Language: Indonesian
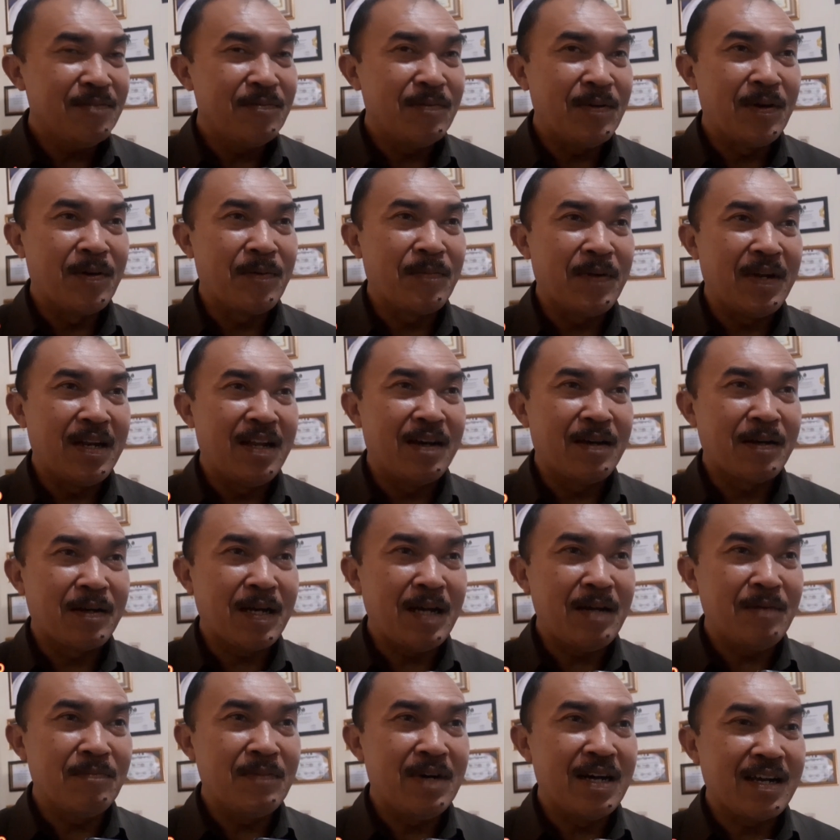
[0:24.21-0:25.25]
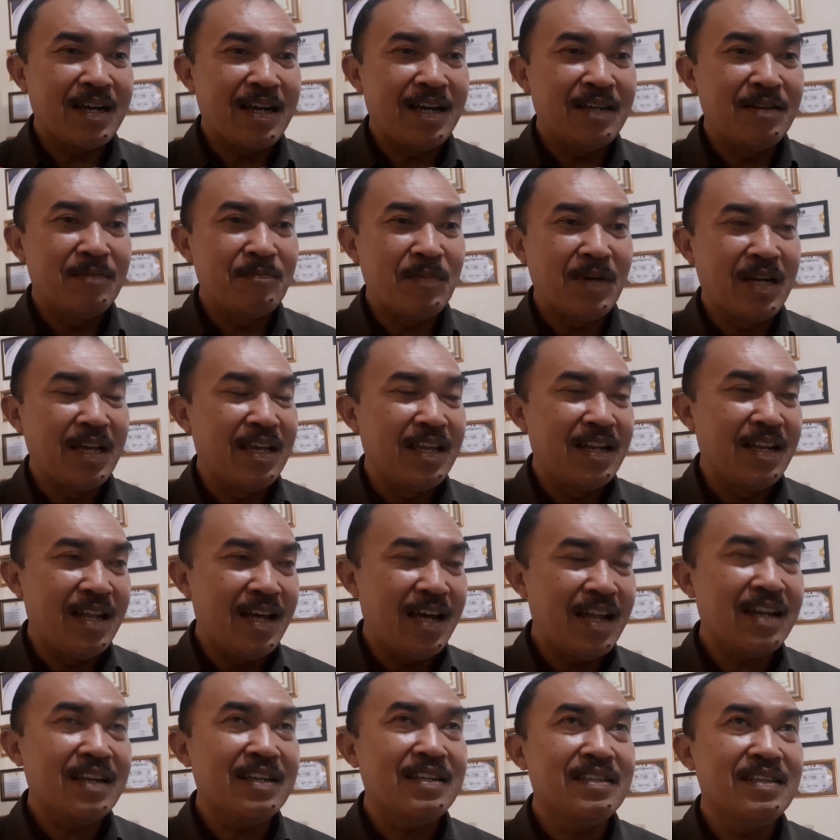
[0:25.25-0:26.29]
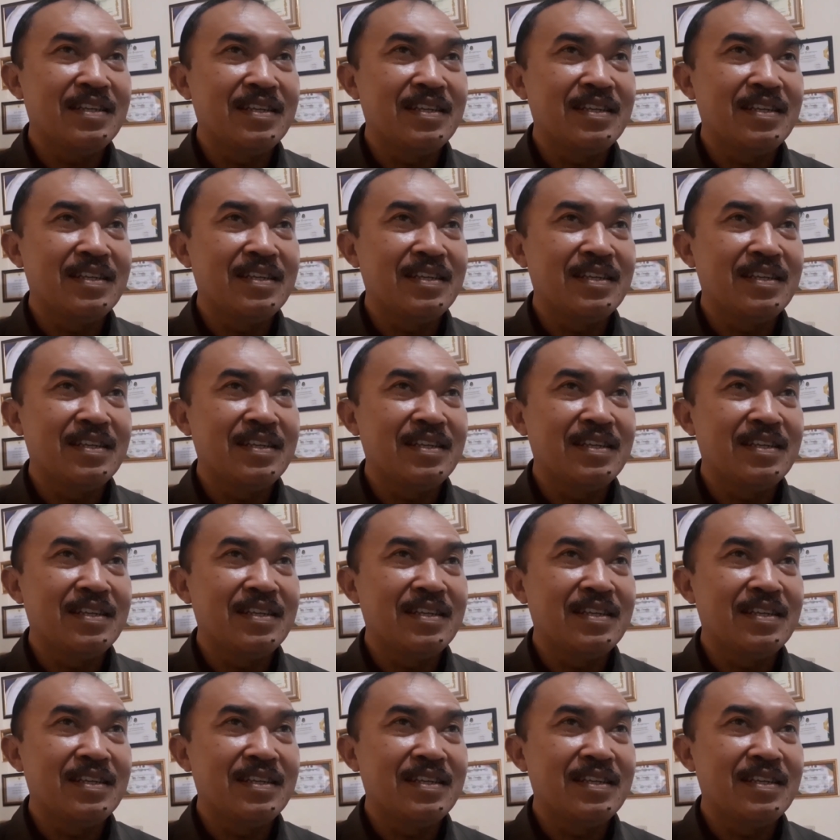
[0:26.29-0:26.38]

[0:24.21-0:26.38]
beberapa pedagang bahkan pengedar